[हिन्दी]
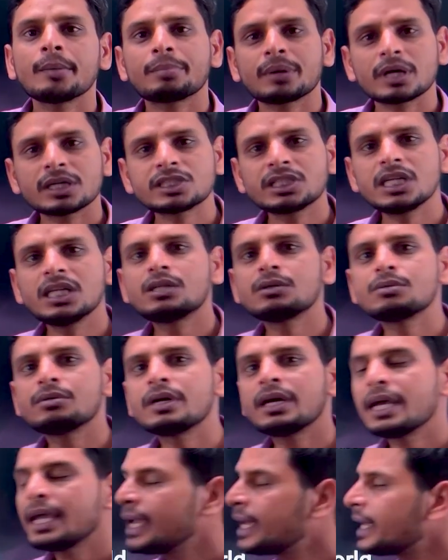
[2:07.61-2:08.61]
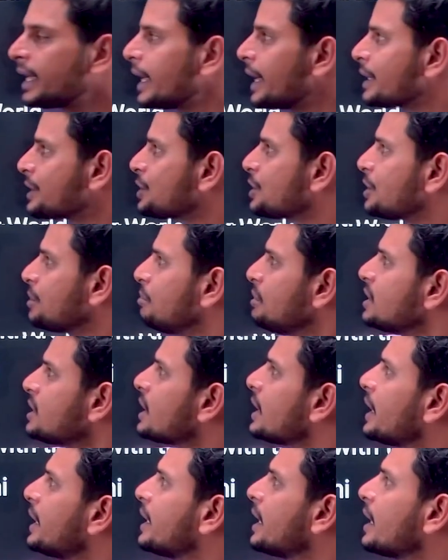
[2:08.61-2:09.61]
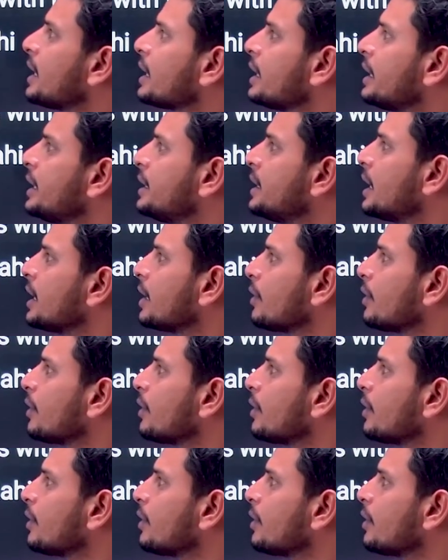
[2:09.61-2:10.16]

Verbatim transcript: प्रचलित हुए एक एक्सट्रीमिस्ट लीडर लीडर